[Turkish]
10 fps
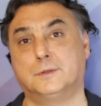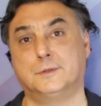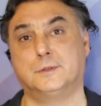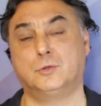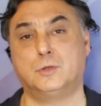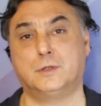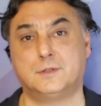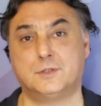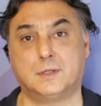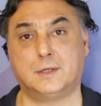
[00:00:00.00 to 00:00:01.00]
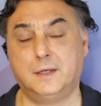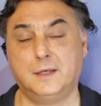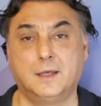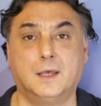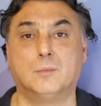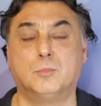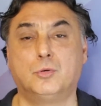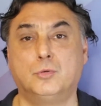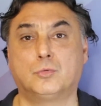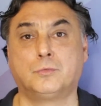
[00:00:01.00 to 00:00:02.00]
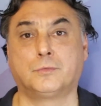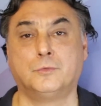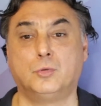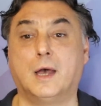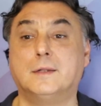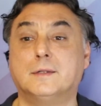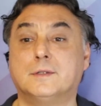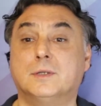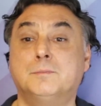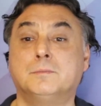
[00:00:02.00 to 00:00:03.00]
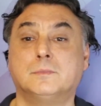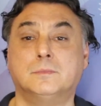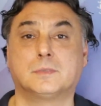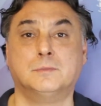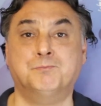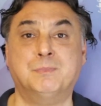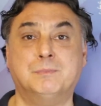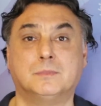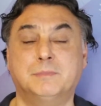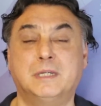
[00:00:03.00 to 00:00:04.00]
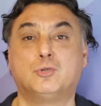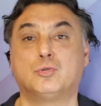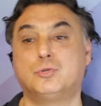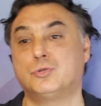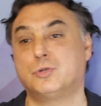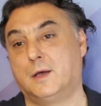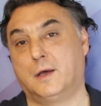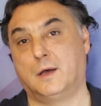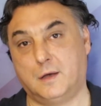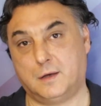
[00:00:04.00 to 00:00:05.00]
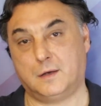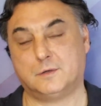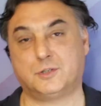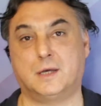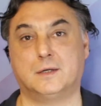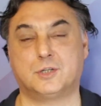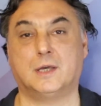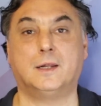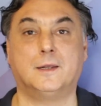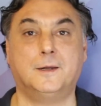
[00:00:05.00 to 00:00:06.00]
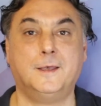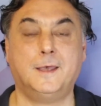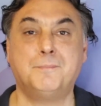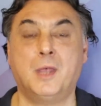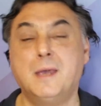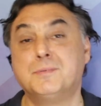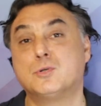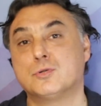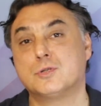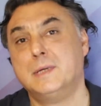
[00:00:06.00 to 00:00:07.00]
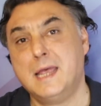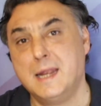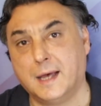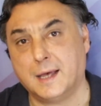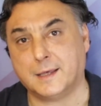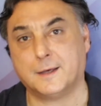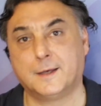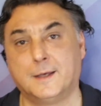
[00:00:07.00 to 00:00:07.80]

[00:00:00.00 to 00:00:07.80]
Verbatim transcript: yöneticileri Bugün dünyanın işte meşhur e, şey, şeyleri hep hepsi o zaman enayi.